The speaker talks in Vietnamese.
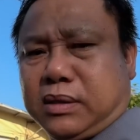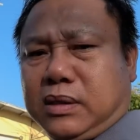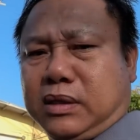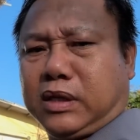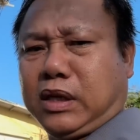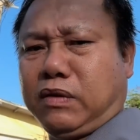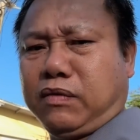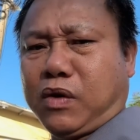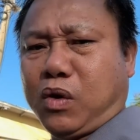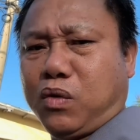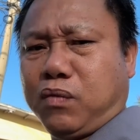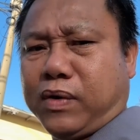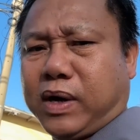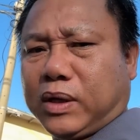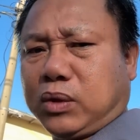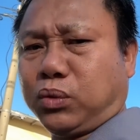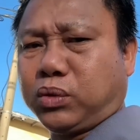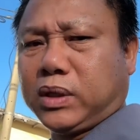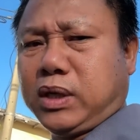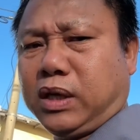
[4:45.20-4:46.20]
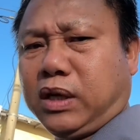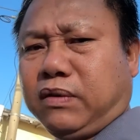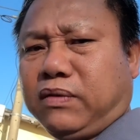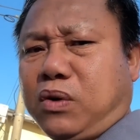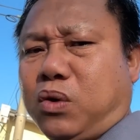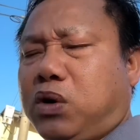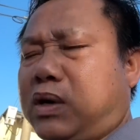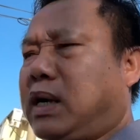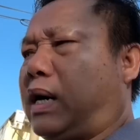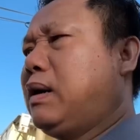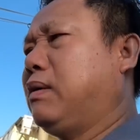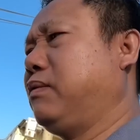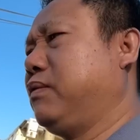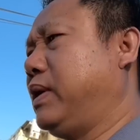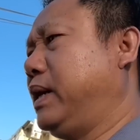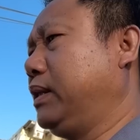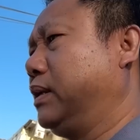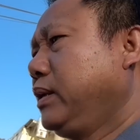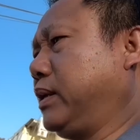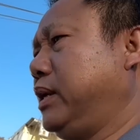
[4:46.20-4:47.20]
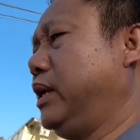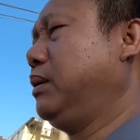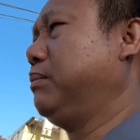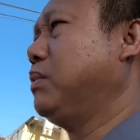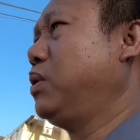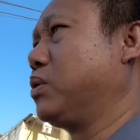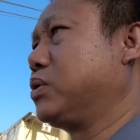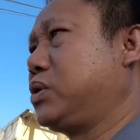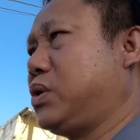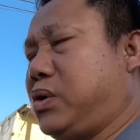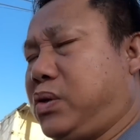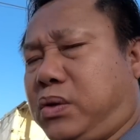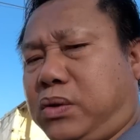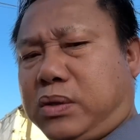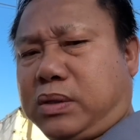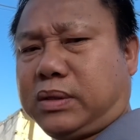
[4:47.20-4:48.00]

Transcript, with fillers: chính phủ và thủ tướng chính phủ cần phải thực hiện một số